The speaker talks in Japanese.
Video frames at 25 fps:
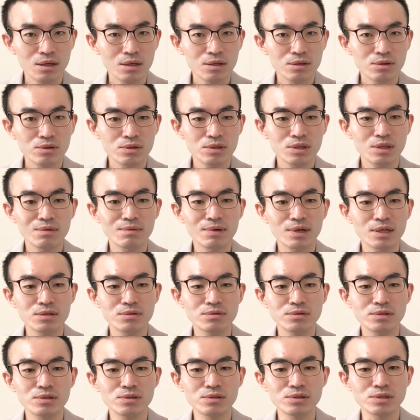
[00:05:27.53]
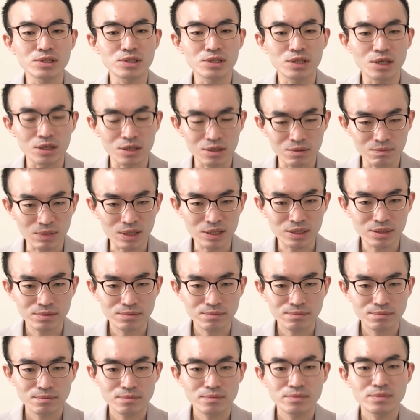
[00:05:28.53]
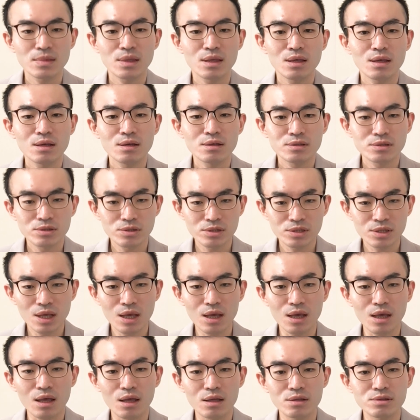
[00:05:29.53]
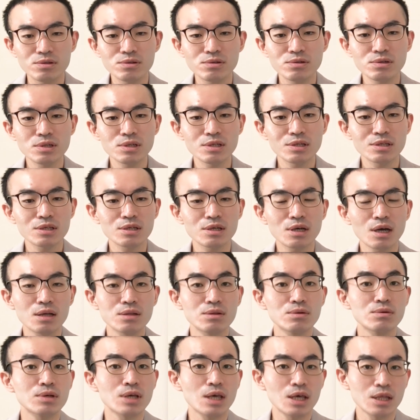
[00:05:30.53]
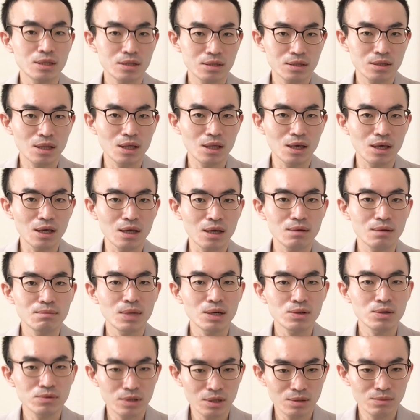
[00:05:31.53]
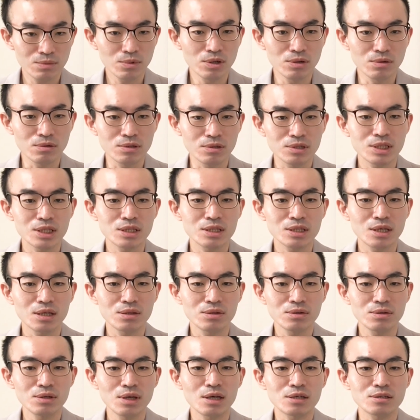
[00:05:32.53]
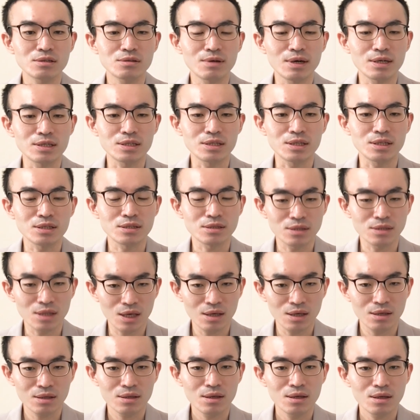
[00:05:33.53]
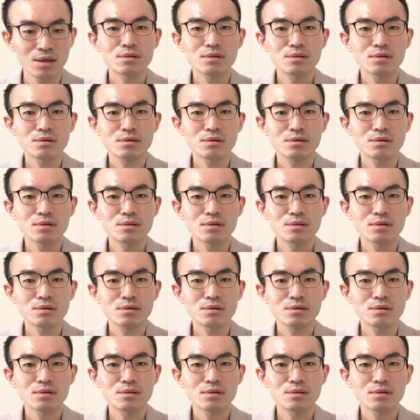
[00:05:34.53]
といった割り振りをしていきます。そして入院期間の決定。まあ、これもお医者さんの役割ですね。